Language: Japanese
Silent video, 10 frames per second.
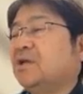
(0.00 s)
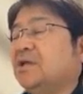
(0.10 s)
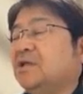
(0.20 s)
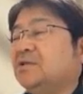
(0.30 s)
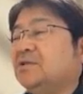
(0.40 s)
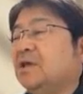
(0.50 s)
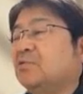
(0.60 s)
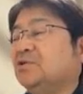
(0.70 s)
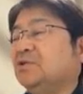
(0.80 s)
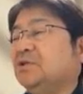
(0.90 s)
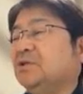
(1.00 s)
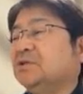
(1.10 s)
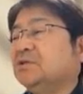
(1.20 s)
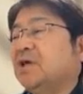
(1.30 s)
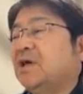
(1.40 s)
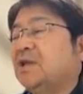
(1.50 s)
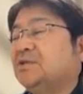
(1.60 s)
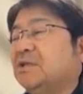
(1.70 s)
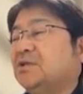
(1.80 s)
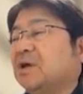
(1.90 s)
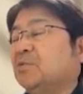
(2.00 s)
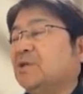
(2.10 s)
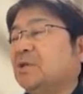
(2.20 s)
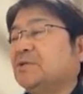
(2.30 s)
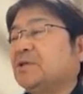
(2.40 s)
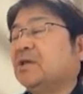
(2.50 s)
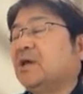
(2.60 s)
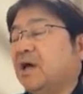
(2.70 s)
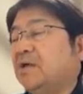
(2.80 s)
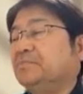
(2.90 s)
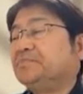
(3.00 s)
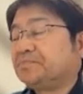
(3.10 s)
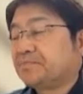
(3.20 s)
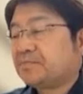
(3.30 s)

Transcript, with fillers: なかなかややこしい話だったかもしれませんが、